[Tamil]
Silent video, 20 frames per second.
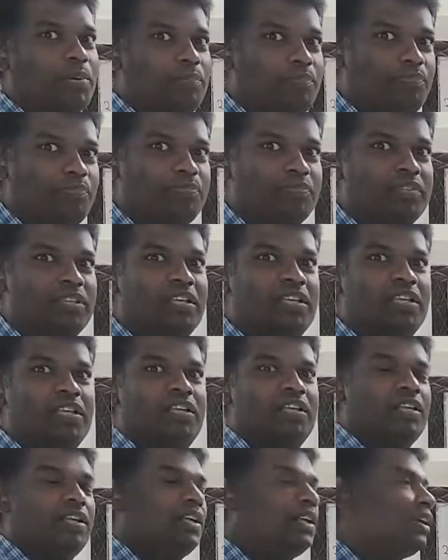போறோம்
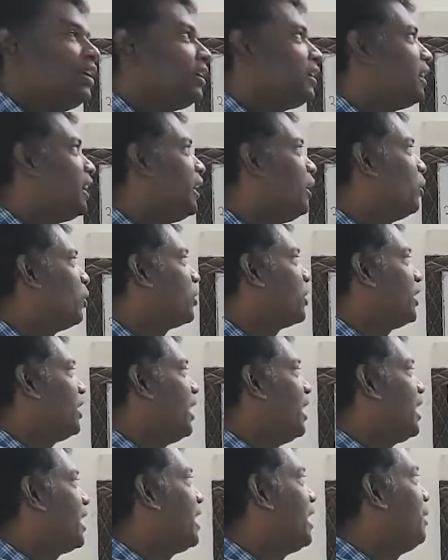ஏனோக்கு
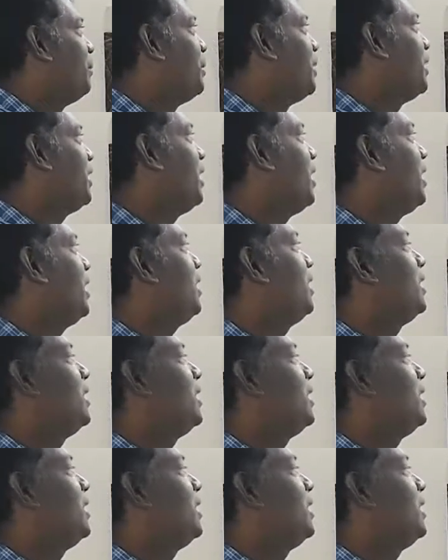யார் அப்படின்னா